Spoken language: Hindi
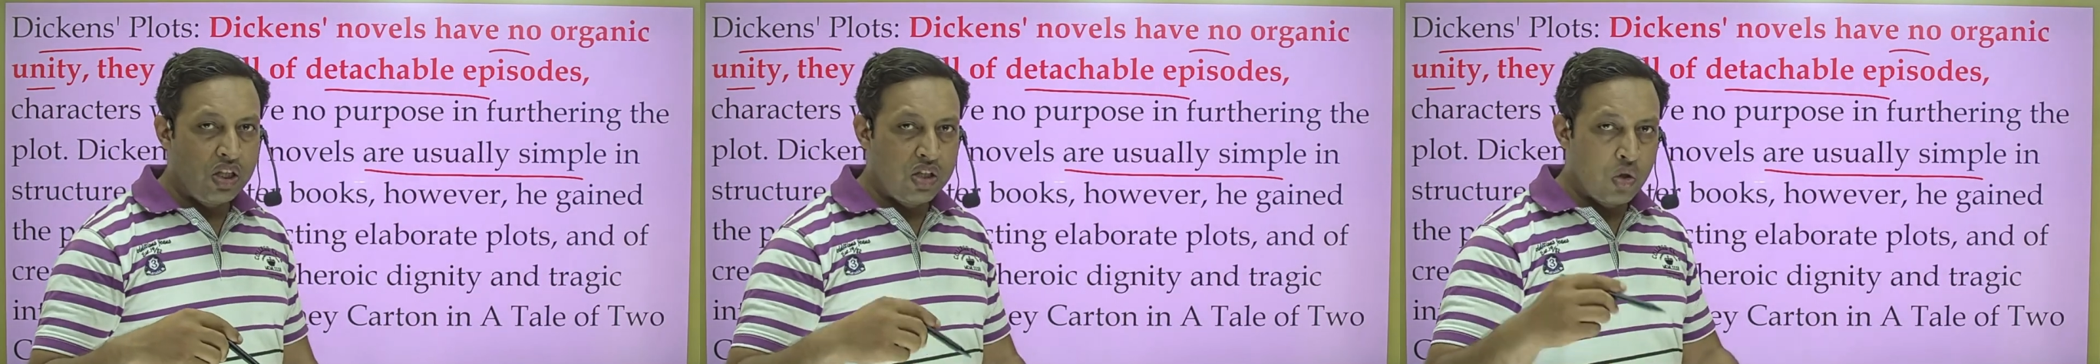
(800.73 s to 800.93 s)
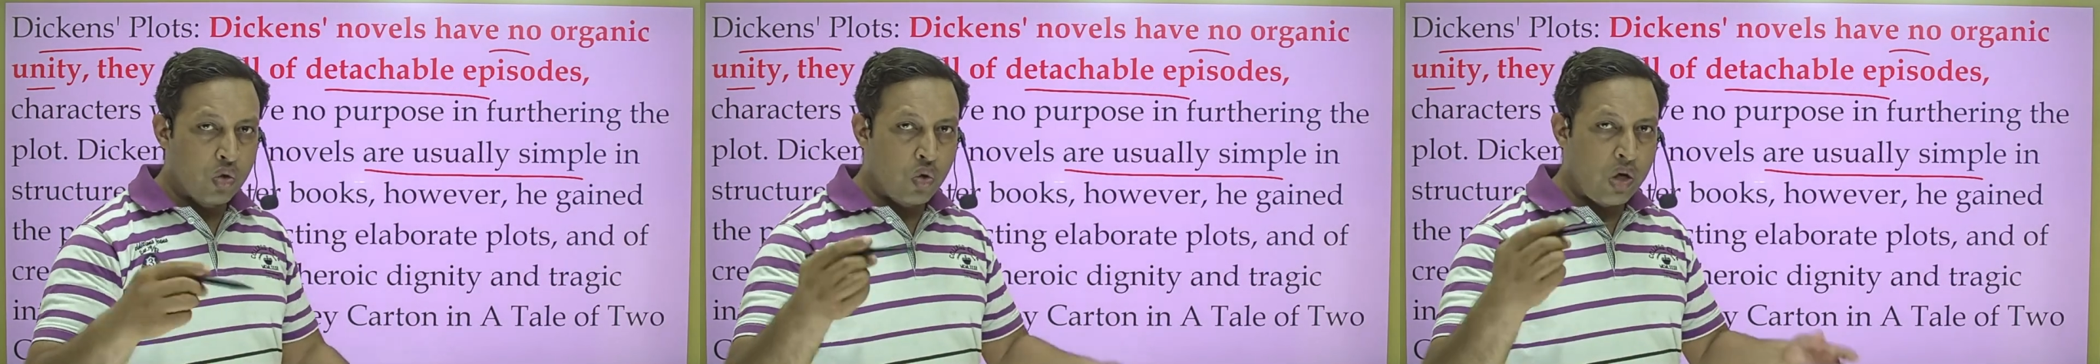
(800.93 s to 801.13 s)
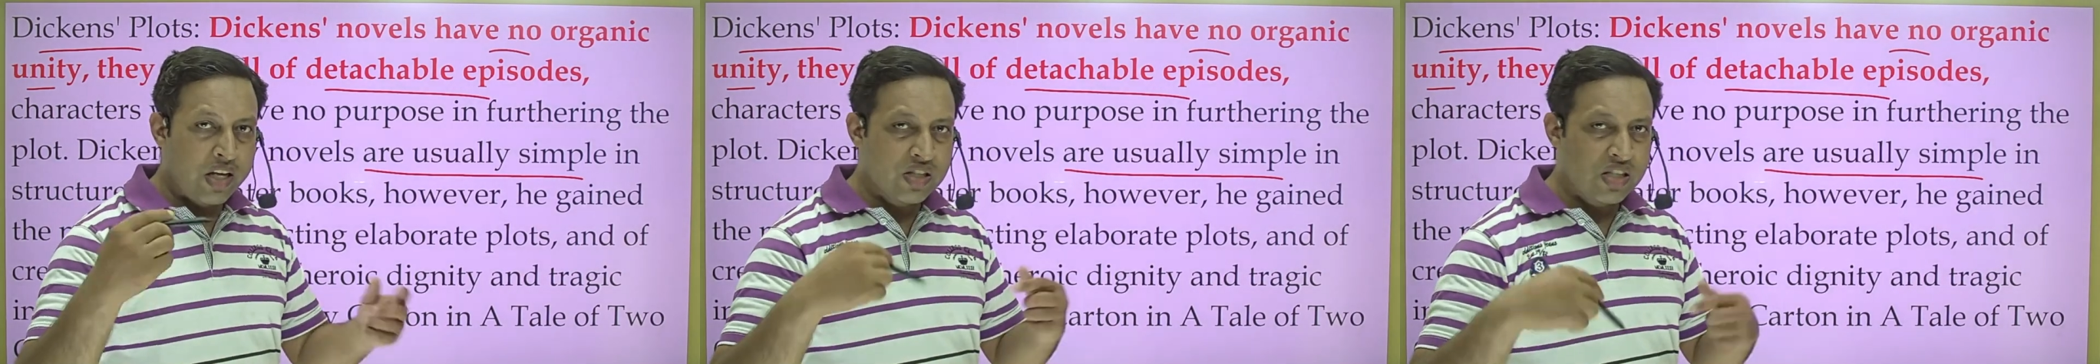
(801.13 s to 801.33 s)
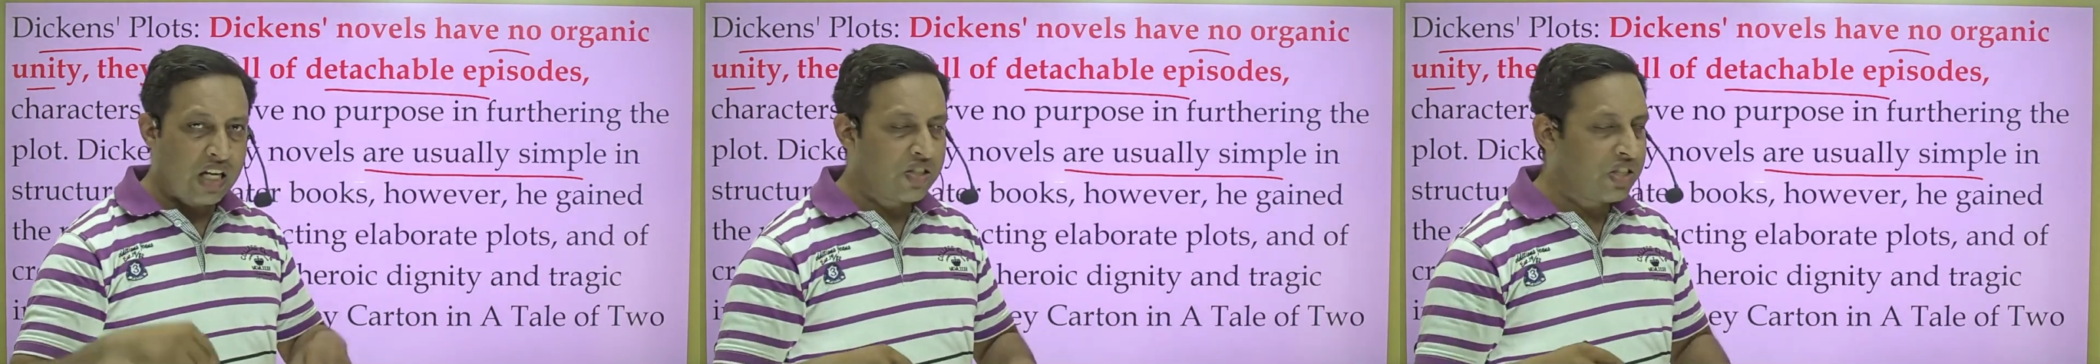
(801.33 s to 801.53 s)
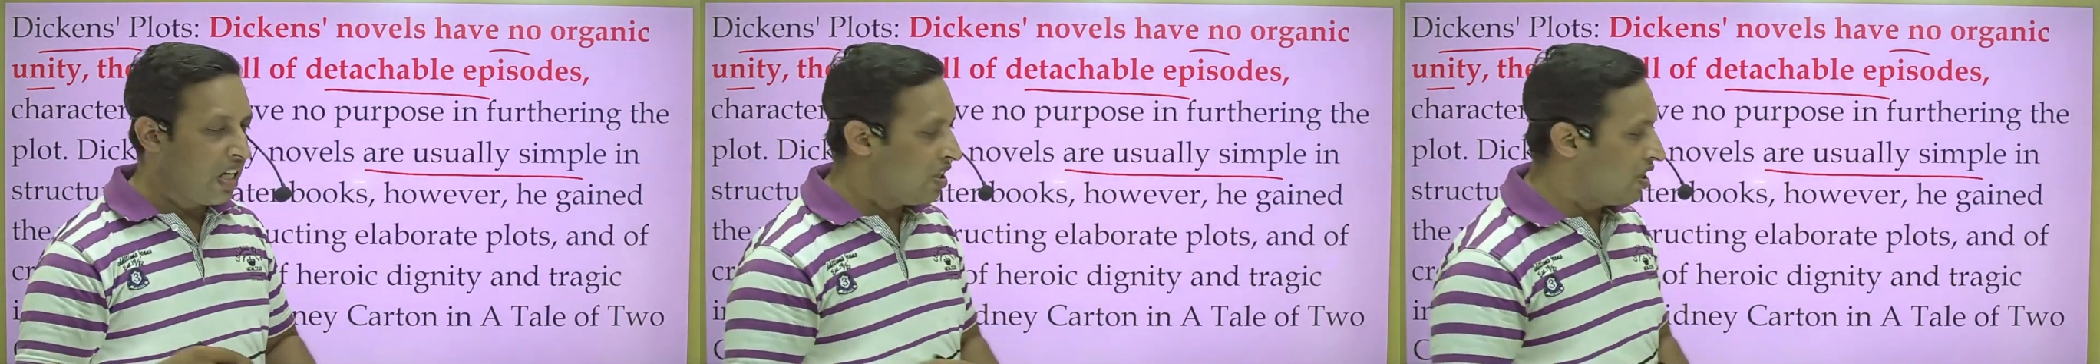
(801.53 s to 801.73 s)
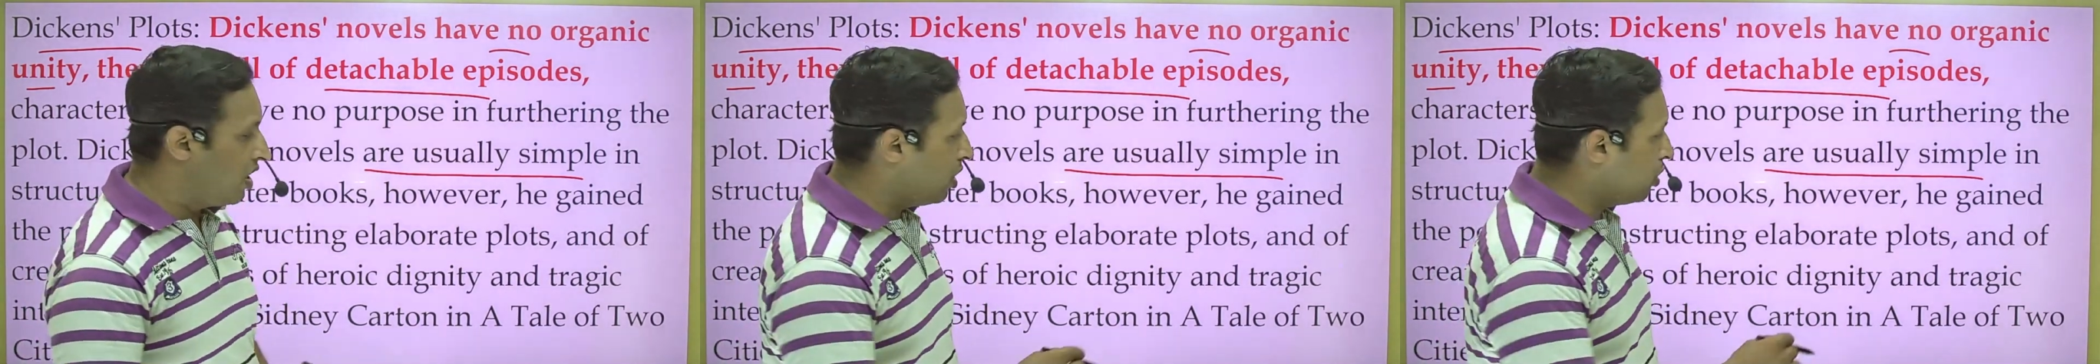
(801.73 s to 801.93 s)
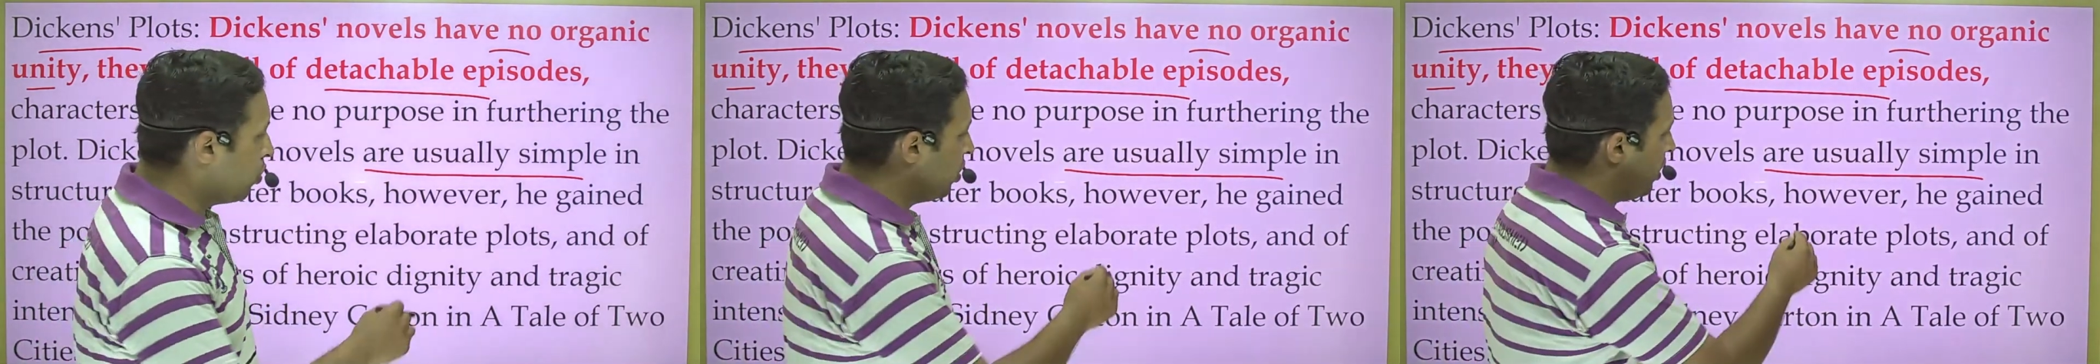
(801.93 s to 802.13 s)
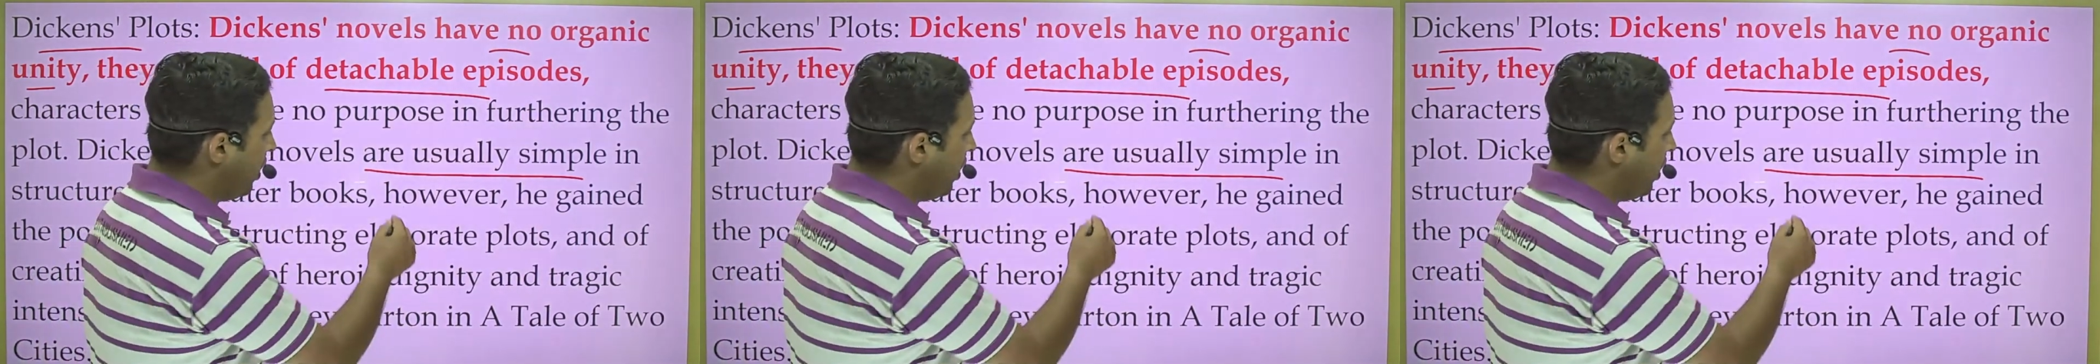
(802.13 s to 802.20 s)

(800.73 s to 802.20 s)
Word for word: जिनको एक साथ चलते थे तो